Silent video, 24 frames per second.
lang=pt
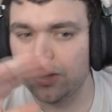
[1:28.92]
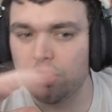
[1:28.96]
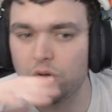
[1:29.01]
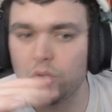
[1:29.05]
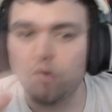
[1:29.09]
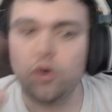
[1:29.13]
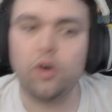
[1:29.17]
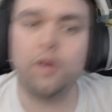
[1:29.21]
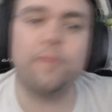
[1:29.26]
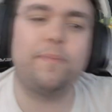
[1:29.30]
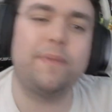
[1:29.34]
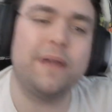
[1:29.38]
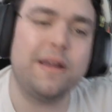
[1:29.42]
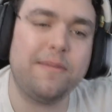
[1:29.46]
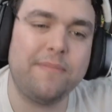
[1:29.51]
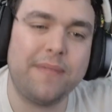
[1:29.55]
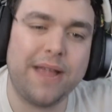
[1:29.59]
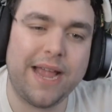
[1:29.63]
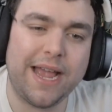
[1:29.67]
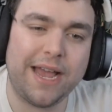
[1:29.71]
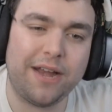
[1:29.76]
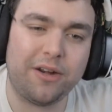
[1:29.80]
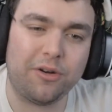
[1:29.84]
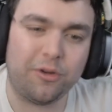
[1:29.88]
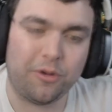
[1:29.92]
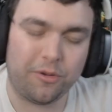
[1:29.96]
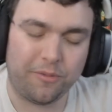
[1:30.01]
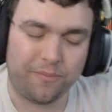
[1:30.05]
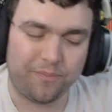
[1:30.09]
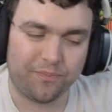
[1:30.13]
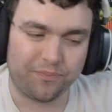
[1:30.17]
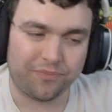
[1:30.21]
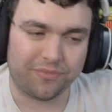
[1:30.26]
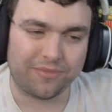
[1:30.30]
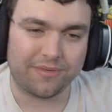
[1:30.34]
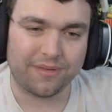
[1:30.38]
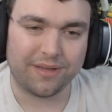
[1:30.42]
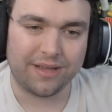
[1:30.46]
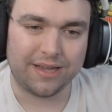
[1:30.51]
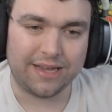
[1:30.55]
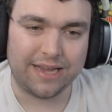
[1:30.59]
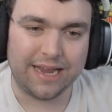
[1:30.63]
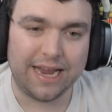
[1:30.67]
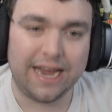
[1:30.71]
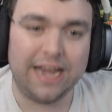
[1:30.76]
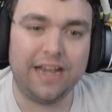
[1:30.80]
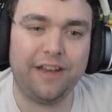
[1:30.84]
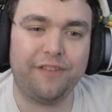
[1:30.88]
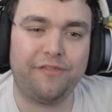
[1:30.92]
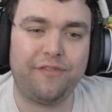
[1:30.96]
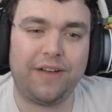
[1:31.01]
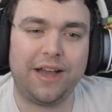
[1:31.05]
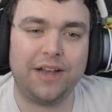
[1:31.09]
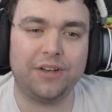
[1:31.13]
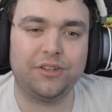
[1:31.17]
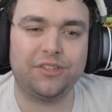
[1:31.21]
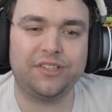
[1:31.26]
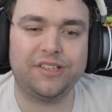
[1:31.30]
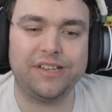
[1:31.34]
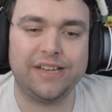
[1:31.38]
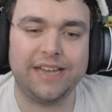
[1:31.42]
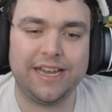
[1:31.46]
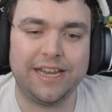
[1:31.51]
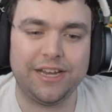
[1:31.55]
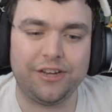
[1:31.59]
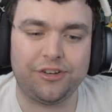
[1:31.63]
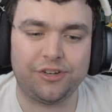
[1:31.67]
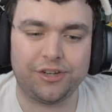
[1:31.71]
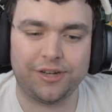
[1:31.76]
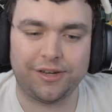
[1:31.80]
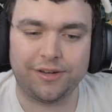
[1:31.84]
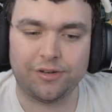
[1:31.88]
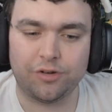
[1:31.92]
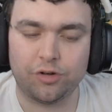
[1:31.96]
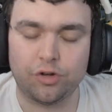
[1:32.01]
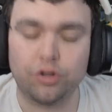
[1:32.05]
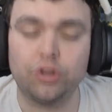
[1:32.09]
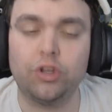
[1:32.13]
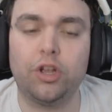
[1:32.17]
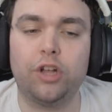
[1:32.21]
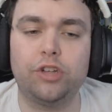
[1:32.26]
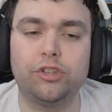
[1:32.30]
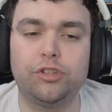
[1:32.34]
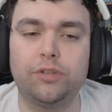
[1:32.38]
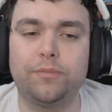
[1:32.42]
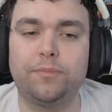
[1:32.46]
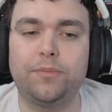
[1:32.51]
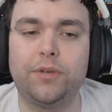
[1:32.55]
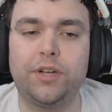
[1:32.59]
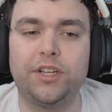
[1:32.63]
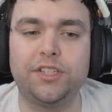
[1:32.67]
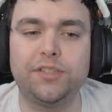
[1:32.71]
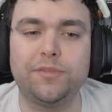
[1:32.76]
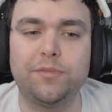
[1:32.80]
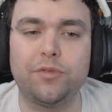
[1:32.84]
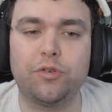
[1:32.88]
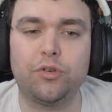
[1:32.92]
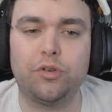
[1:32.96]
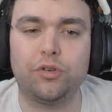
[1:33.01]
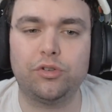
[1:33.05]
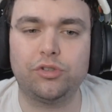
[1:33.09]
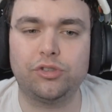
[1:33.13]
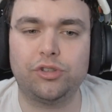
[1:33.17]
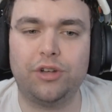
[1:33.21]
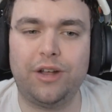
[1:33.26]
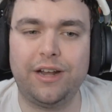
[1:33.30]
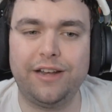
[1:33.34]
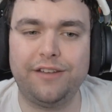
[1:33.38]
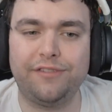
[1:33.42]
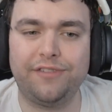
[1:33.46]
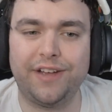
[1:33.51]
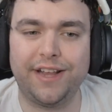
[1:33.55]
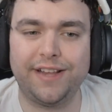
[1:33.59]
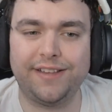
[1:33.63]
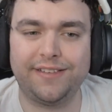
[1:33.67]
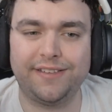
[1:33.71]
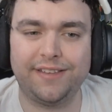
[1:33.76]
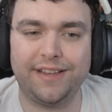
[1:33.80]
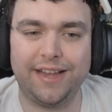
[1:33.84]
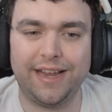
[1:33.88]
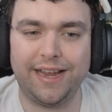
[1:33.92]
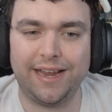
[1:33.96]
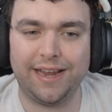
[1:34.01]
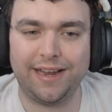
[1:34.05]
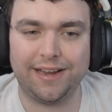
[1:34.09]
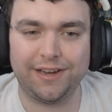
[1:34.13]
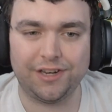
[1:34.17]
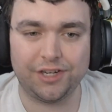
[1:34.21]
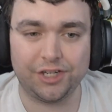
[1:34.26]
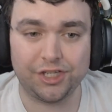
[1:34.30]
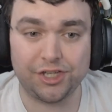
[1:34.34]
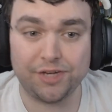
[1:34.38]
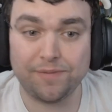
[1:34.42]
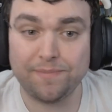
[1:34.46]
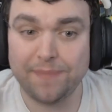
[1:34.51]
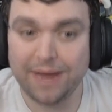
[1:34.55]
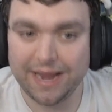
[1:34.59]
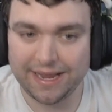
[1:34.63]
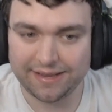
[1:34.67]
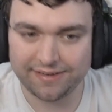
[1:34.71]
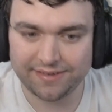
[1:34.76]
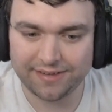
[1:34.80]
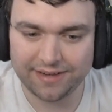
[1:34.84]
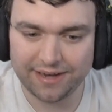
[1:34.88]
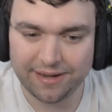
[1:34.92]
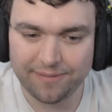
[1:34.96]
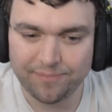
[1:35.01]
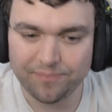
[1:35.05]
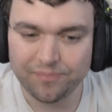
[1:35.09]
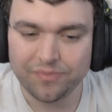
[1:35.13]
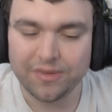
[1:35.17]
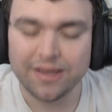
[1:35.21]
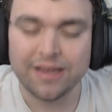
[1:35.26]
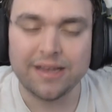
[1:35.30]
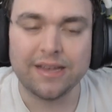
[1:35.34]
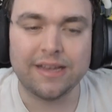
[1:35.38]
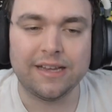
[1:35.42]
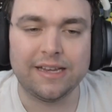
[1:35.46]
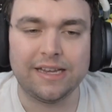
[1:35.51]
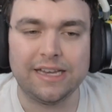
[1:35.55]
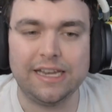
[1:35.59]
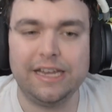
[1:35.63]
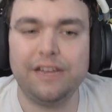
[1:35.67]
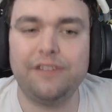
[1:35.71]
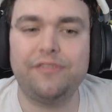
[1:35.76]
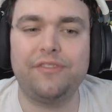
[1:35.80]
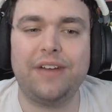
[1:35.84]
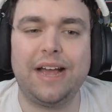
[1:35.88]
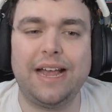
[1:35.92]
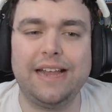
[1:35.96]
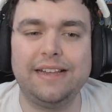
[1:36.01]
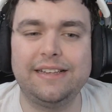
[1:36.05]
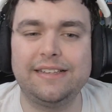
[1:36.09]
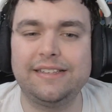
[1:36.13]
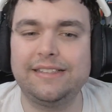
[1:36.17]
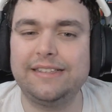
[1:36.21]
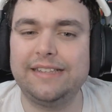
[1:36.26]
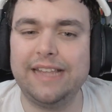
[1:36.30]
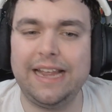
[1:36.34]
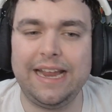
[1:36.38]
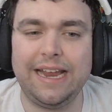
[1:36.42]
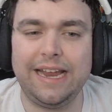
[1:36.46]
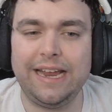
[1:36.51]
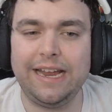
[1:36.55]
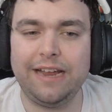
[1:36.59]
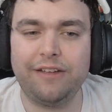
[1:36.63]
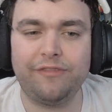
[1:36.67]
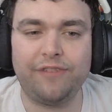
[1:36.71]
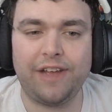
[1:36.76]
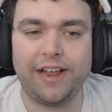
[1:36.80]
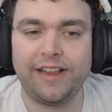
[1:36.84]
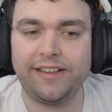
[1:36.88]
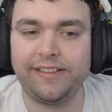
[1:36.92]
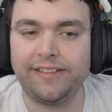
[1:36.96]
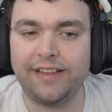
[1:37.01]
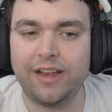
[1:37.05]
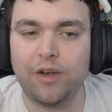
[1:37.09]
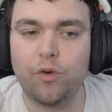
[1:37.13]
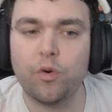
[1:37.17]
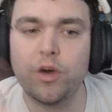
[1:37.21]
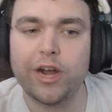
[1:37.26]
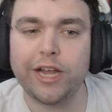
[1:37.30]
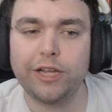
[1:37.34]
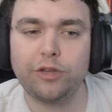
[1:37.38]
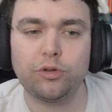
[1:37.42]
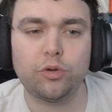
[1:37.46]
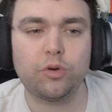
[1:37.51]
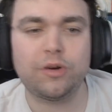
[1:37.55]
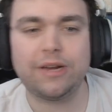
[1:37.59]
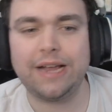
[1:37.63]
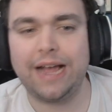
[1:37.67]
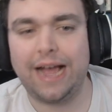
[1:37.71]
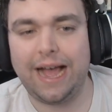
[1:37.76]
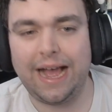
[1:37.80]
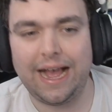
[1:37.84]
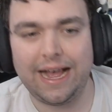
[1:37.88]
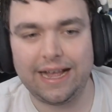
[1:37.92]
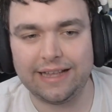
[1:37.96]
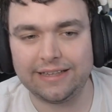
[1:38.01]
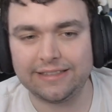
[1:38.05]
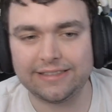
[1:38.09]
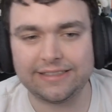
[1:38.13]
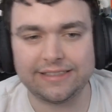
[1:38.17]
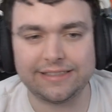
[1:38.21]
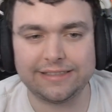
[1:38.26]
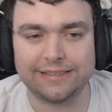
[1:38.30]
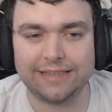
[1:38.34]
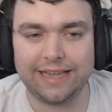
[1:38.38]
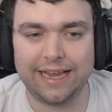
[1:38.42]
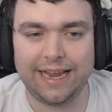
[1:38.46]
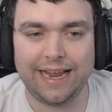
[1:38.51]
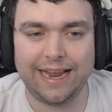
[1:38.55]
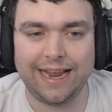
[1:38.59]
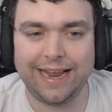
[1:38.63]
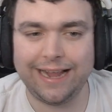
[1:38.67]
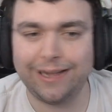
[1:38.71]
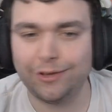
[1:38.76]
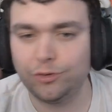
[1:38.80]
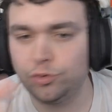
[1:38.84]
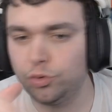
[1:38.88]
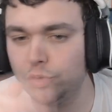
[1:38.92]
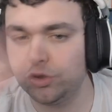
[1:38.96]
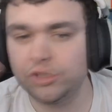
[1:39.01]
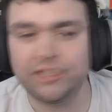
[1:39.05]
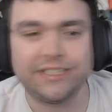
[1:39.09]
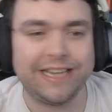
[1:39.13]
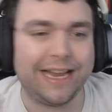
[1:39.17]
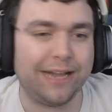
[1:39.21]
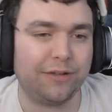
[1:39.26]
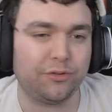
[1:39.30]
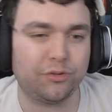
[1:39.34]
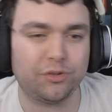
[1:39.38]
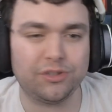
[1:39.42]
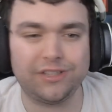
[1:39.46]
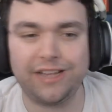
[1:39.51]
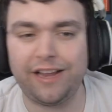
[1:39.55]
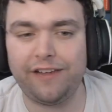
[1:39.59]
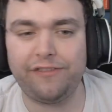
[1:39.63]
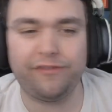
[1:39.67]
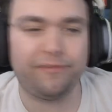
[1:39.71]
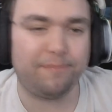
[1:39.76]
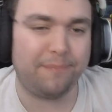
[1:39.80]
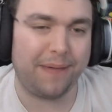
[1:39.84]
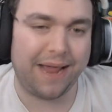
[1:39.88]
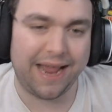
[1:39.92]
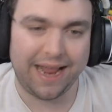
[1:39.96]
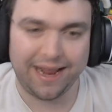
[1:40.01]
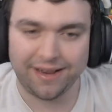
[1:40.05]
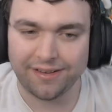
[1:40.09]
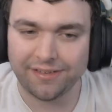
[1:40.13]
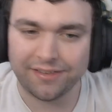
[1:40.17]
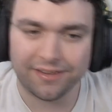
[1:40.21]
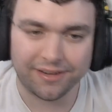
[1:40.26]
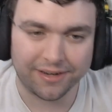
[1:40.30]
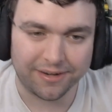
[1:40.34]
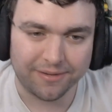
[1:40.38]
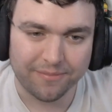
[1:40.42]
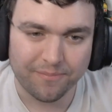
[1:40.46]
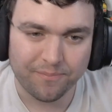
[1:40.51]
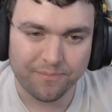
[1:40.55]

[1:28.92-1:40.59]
O primeiro, ele fala o seguinte: o nosso próximo console vai ser de mesa e vai ter vai ser 8K é, 200 FPS.